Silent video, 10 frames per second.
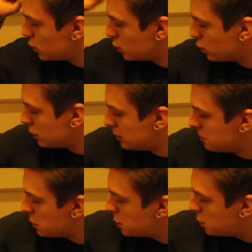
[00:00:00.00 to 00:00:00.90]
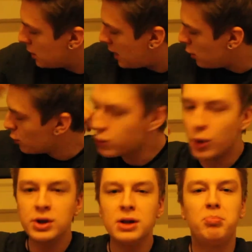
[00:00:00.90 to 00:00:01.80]
zu, ja,
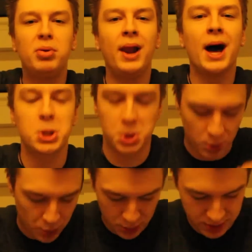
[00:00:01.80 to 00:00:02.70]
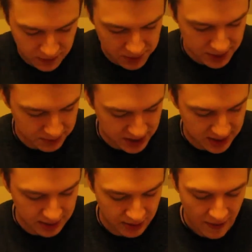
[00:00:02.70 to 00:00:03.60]
Royal Blush Rot, wie man bei
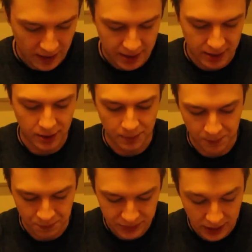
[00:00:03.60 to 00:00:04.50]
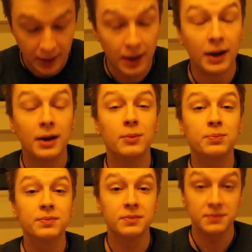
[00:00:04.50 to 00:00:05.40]
den, ähm,
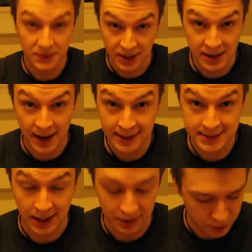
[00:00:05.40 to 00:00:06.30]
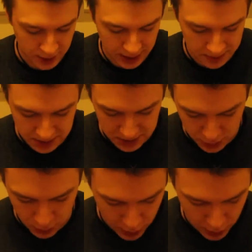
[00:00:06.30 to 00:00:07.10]
Nike sagen würde. Da gibt es nämlich so ein